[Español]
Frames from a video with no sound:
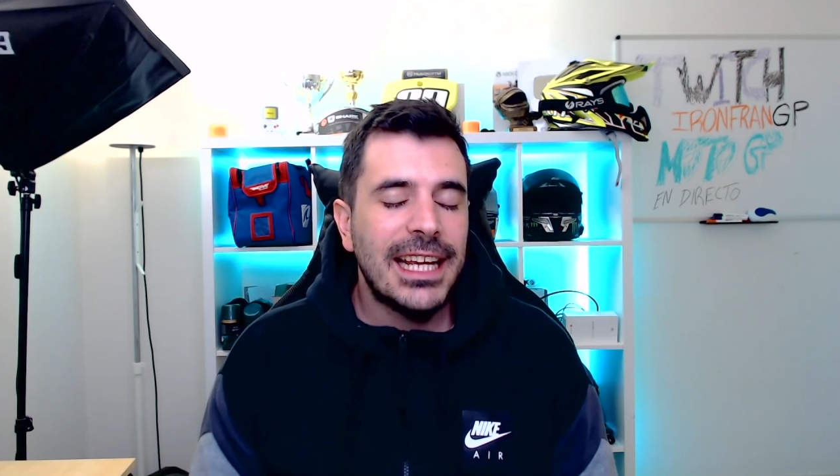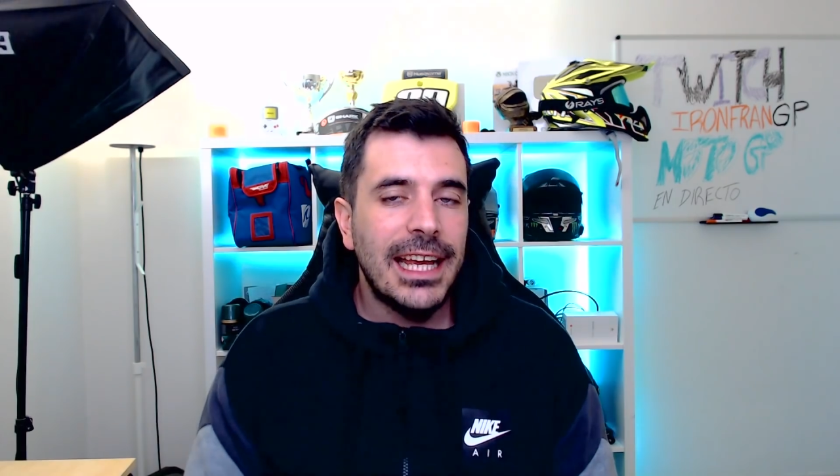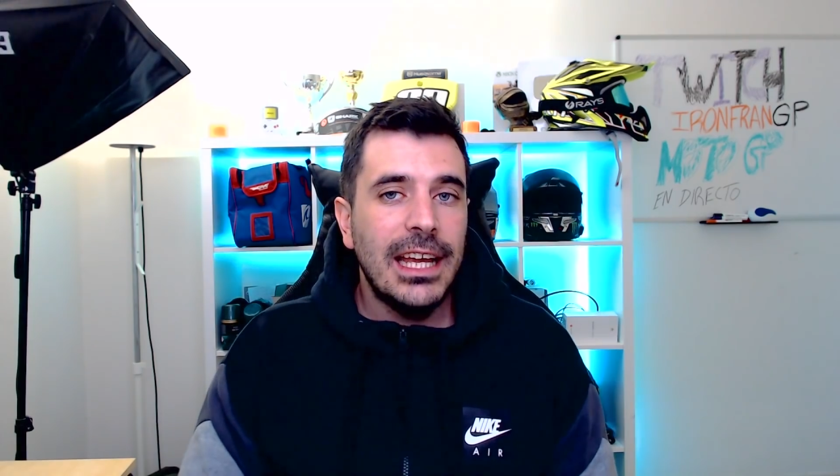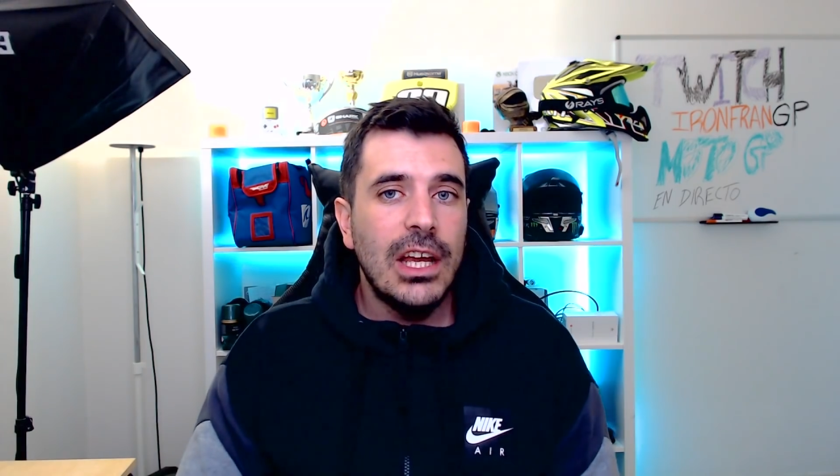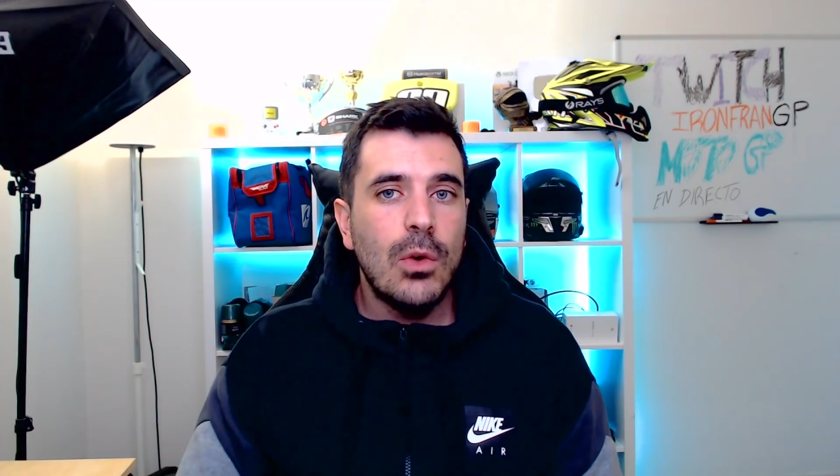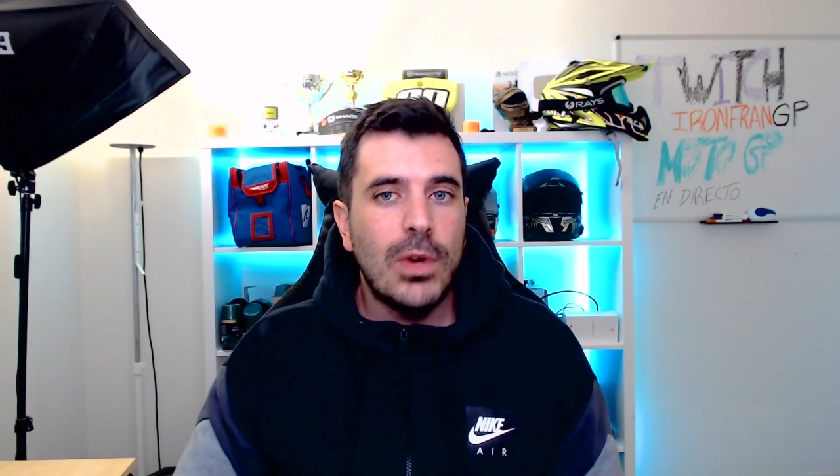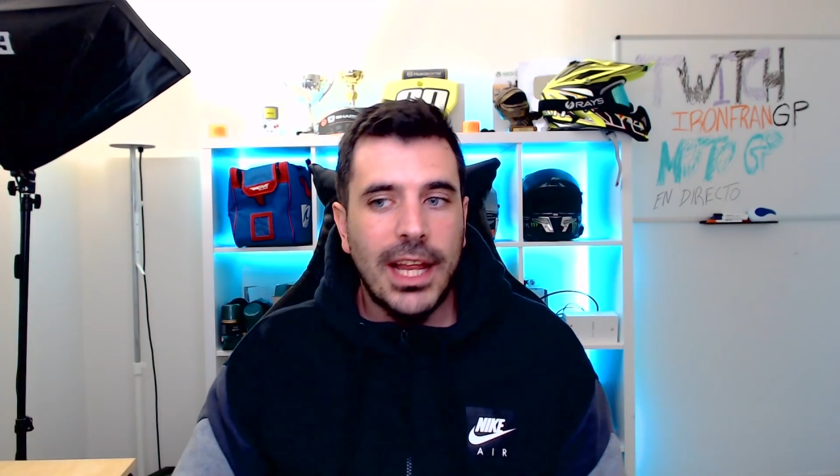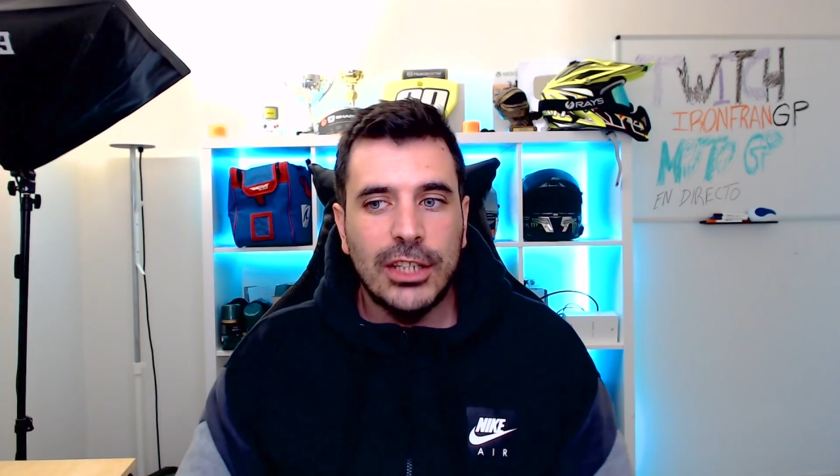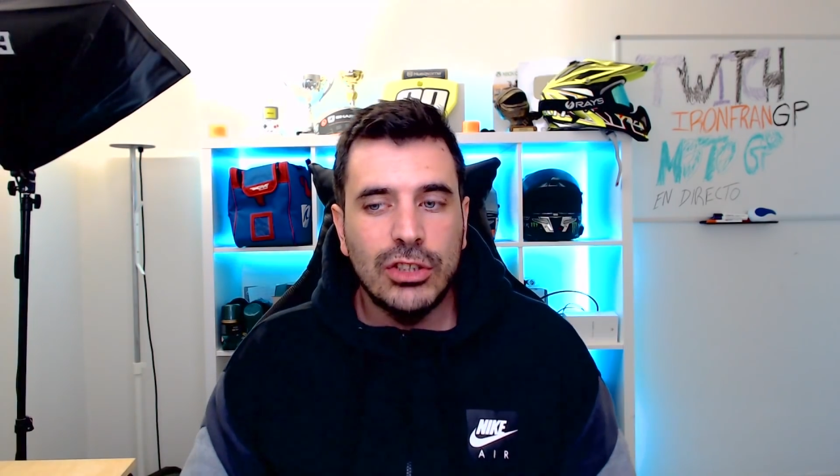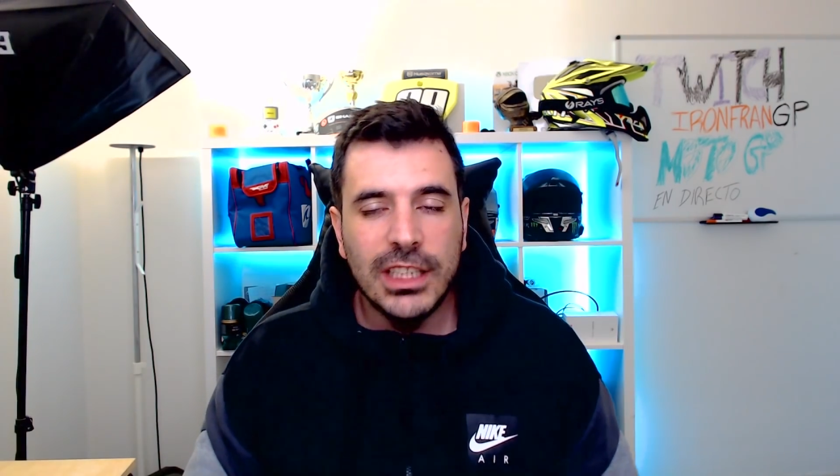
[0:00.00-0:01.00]
que una de
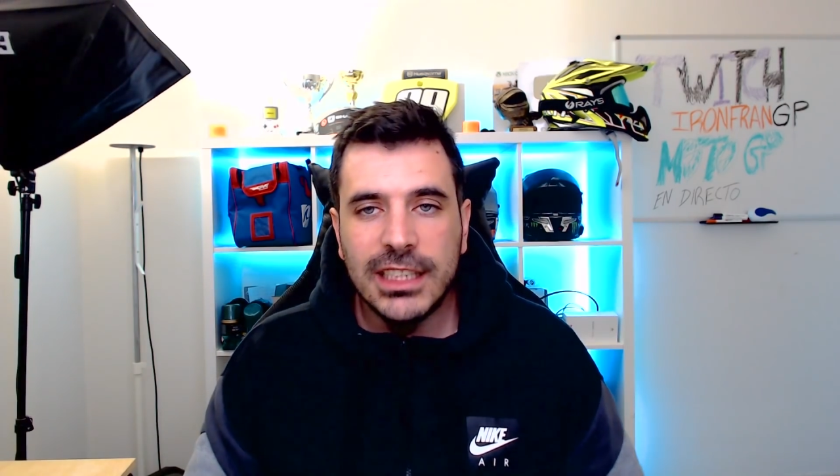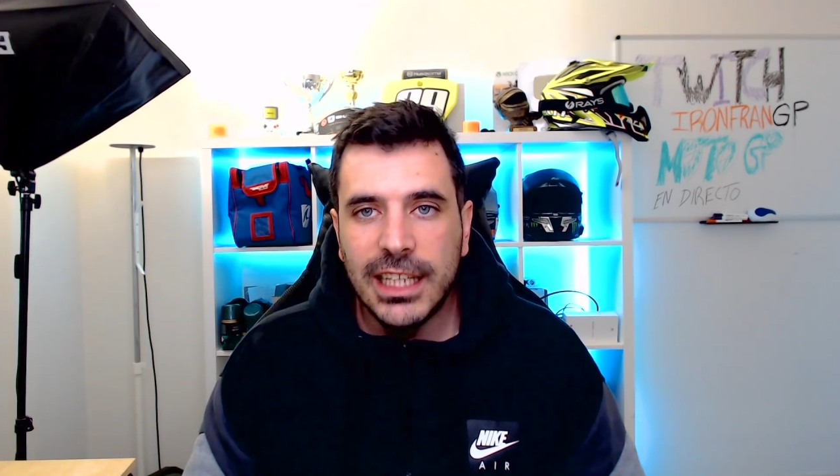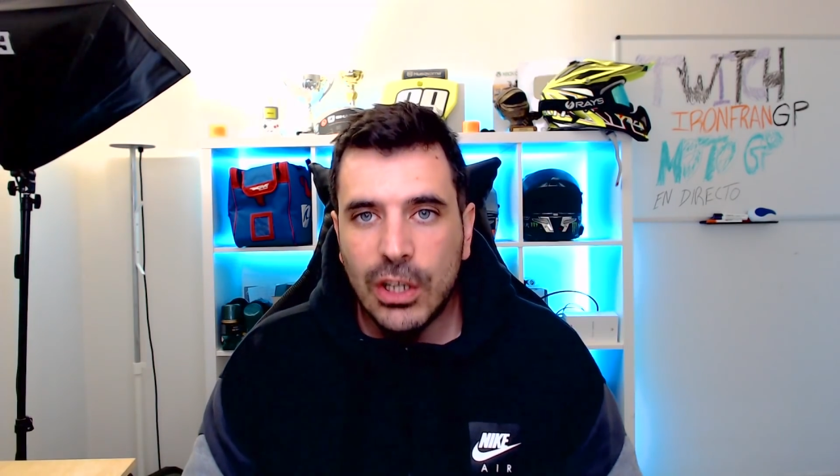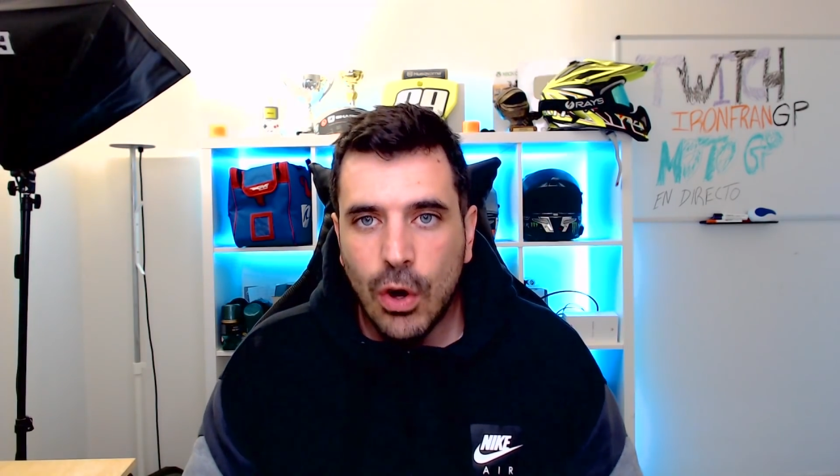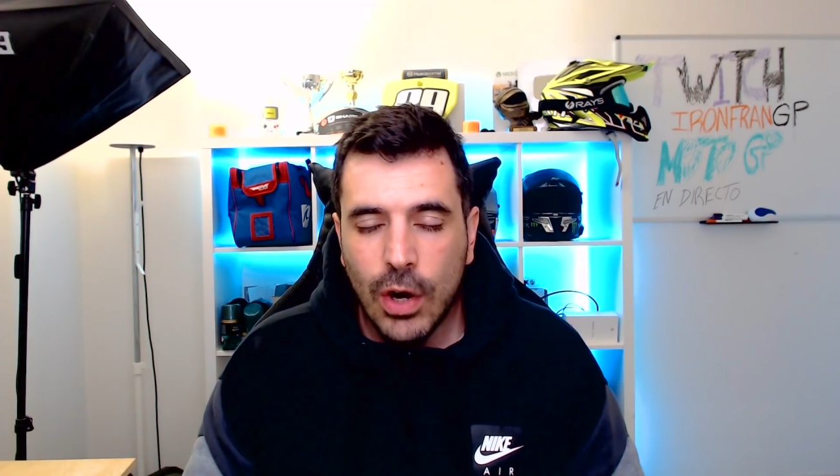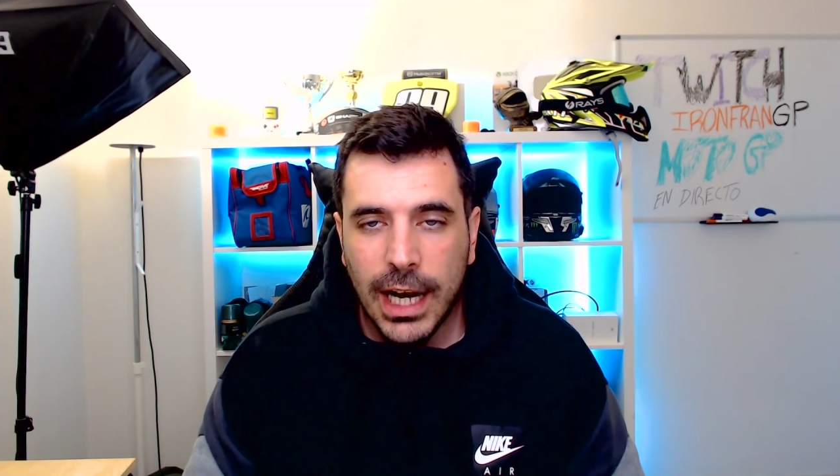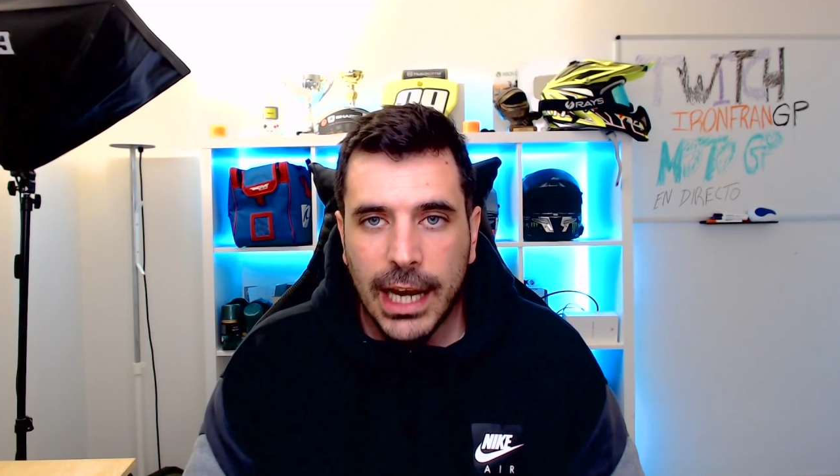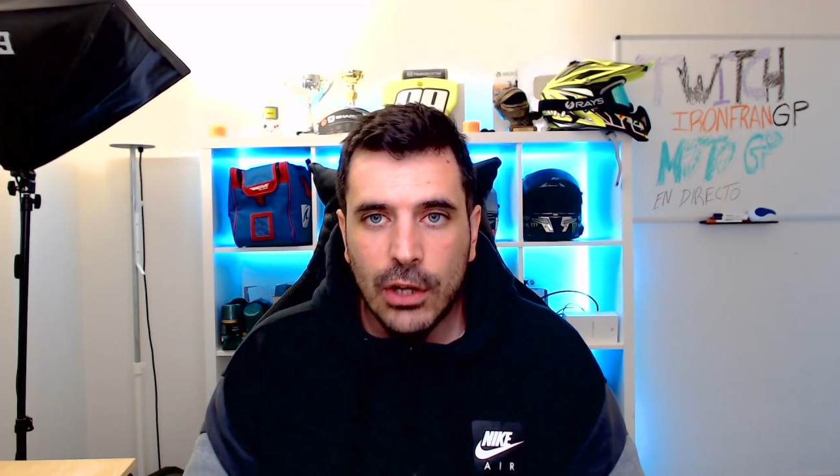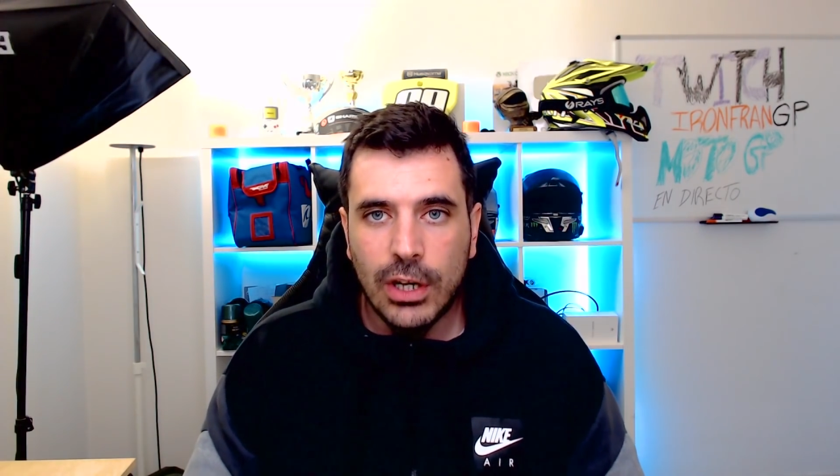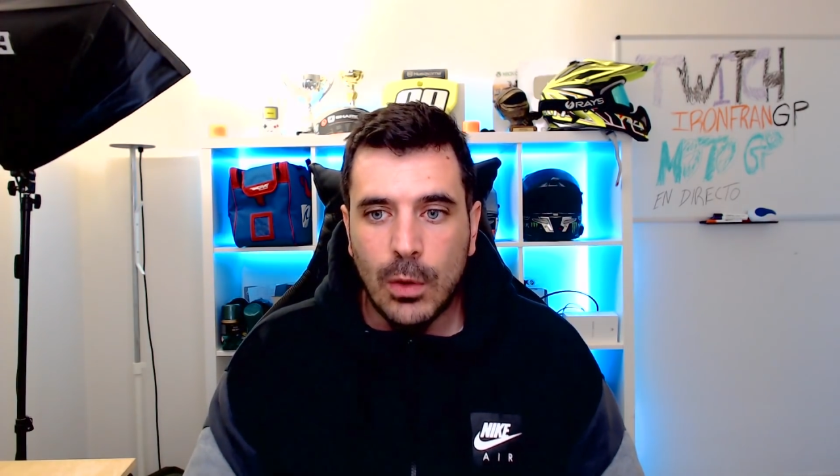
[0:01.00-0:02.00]
las cosas que dejó
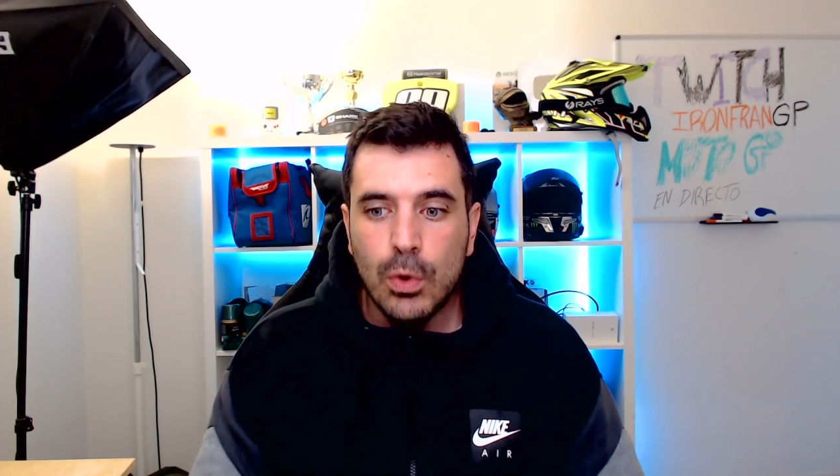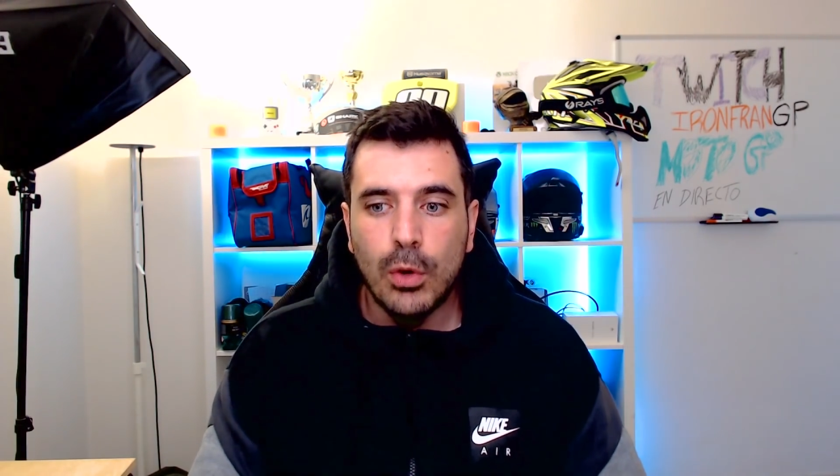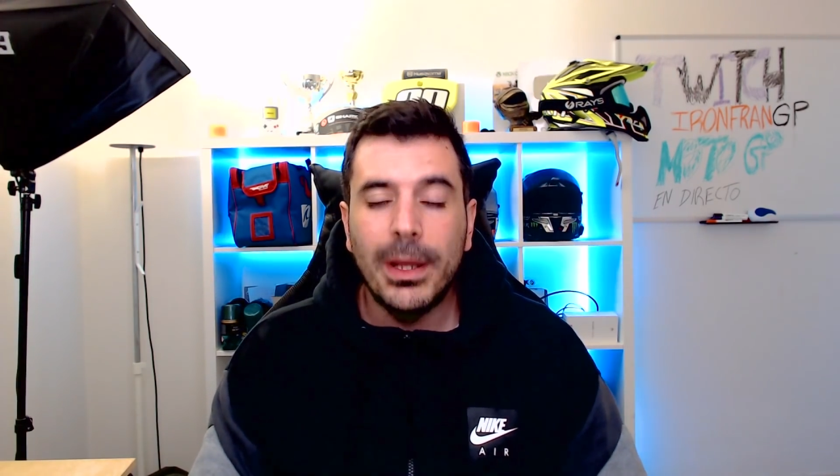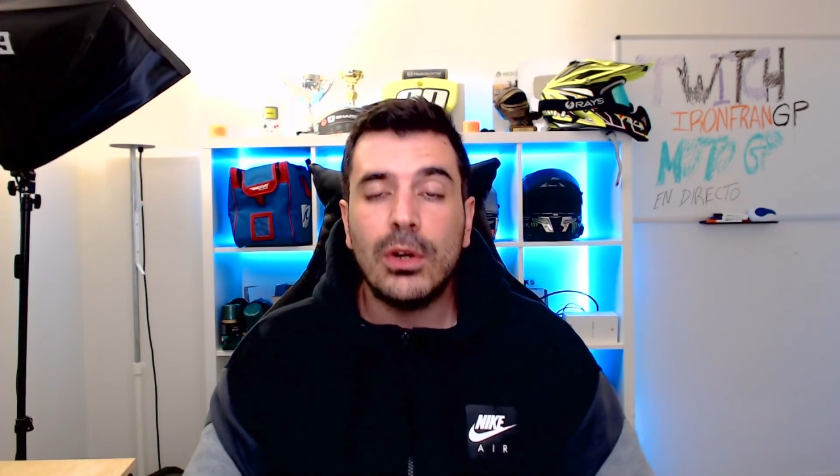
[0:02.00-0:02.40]
claro Raúl Romero,